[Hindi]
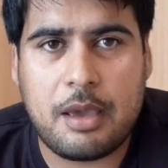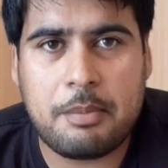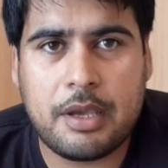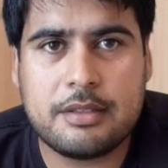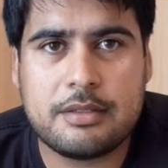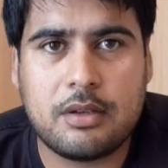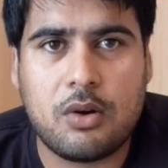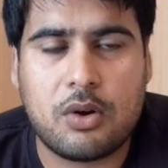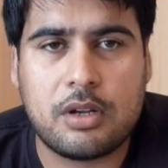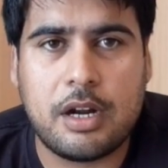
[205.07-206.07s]
एपेक्स
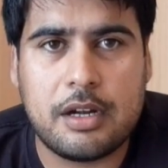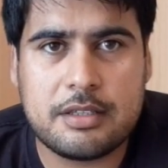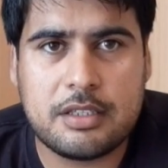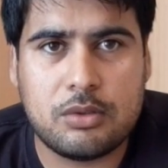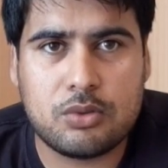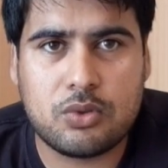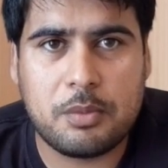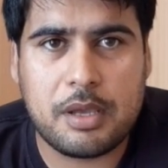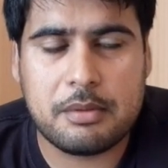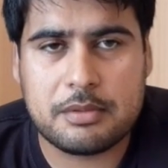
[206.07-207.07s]
और कल्टस की दोस्तों
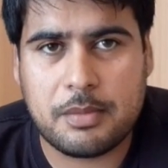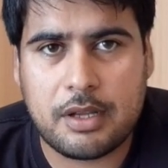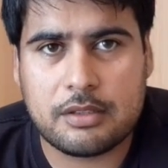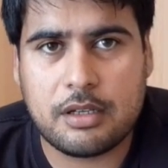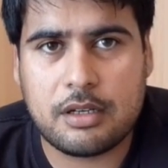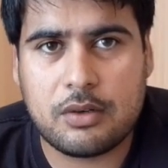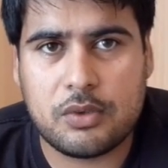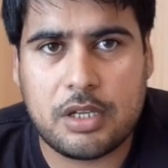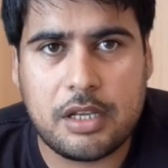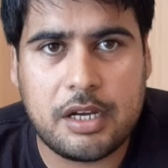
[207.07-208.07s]
मैं बात कर रहा
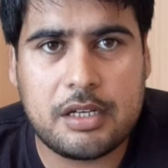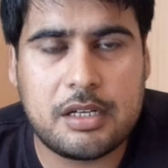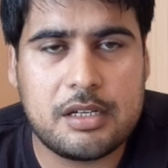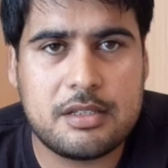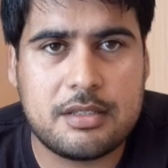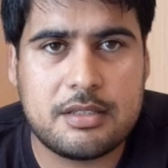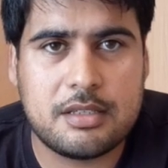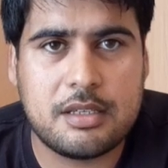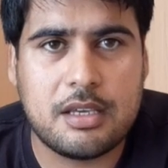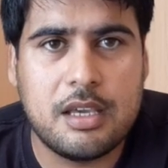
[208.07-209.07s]
हूँ यानी 800
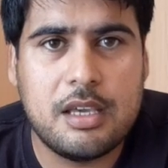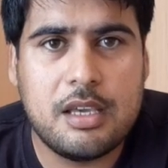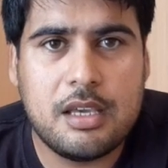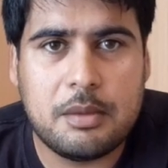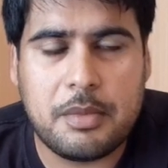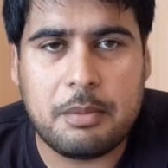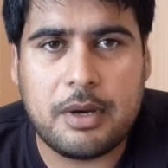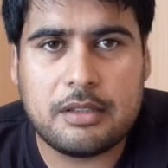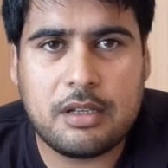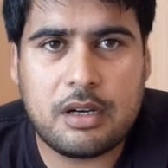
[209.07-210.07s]
सीसी की मैं
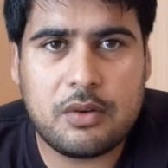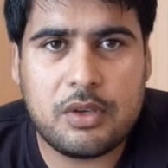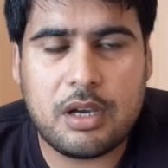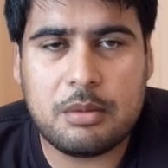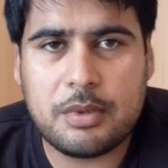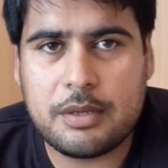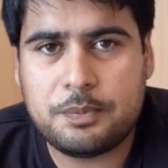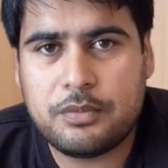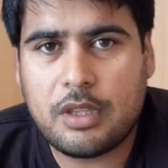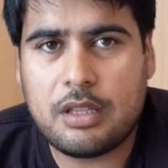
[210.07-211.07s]
बात कर रहा हूँ यहाँ पर
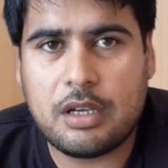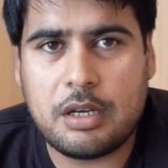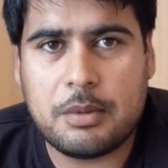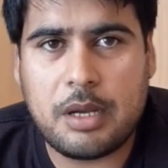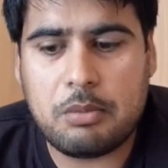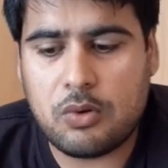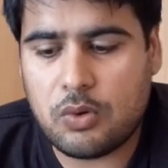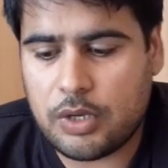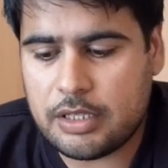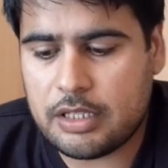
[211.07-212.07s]
तकरीबन आप लोगों
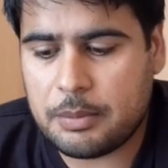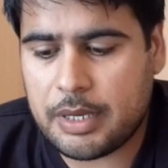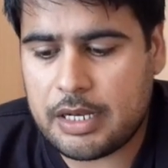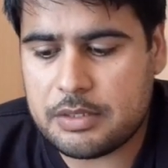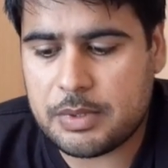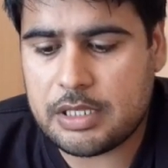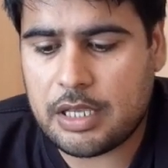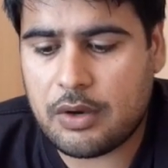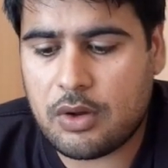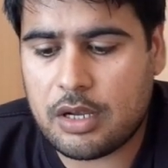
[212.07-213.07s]
को इतना माइलेज मिलता
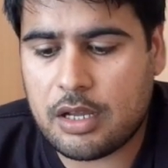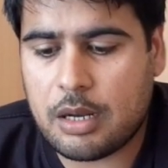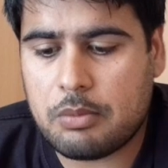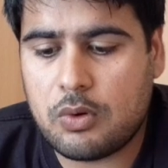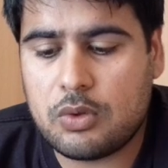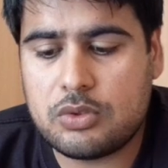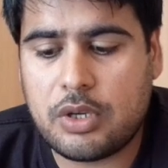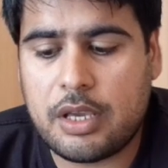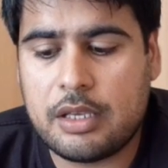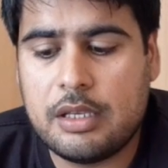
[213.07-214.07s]
है और अगर आप लोग जो
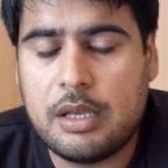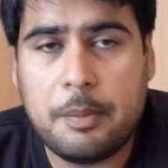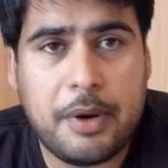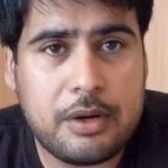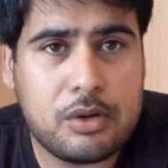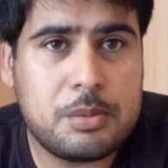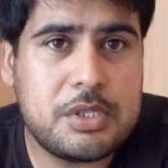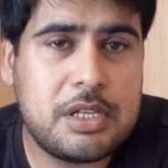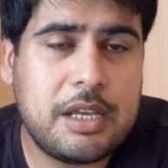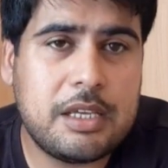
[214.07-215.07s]
है पेट्रोल पे
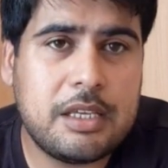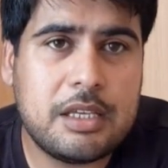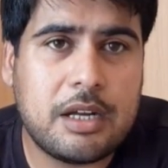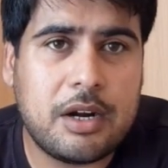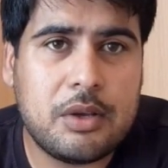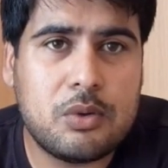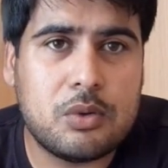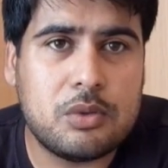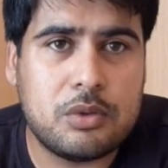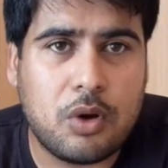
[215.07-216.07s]
चलाएंगे गाड़ी
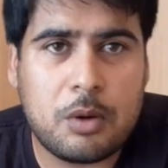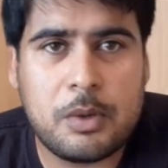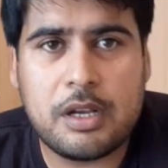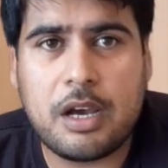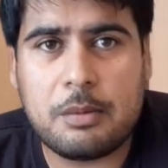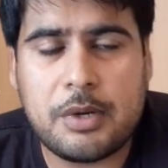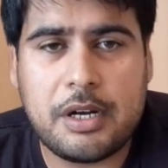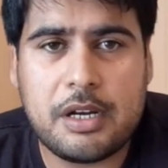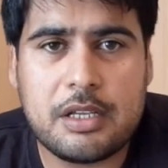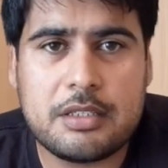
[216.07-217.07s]
को नॉर्मल
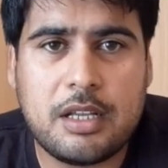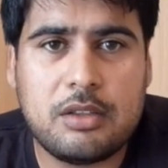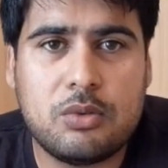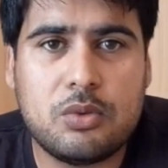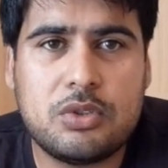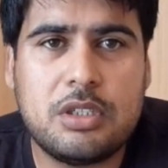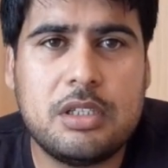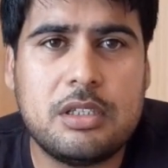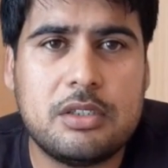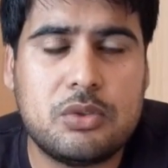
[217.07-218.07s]
कार्बोरेटर के साथ तो उसकी
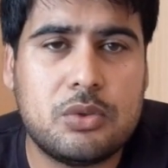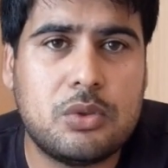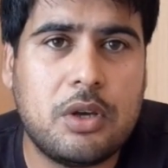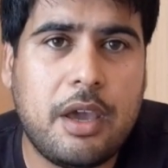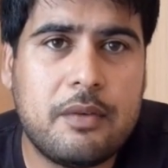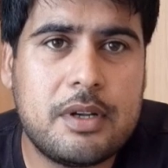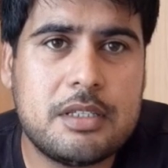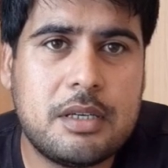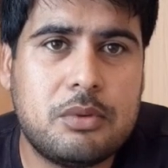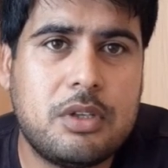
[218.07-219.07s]
जो
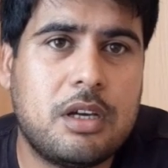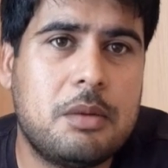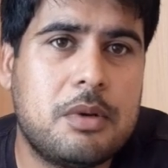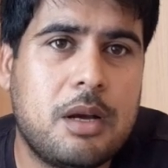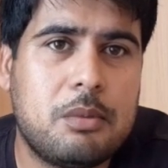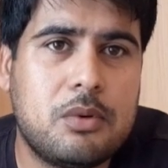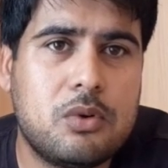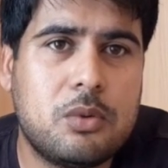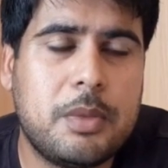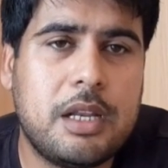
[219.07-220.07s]
एवरेज है वो तकरीबन आप लोगों
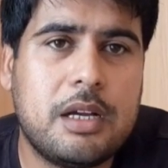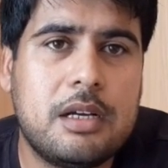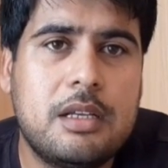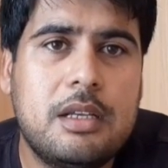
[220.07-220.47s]
को मिलेगा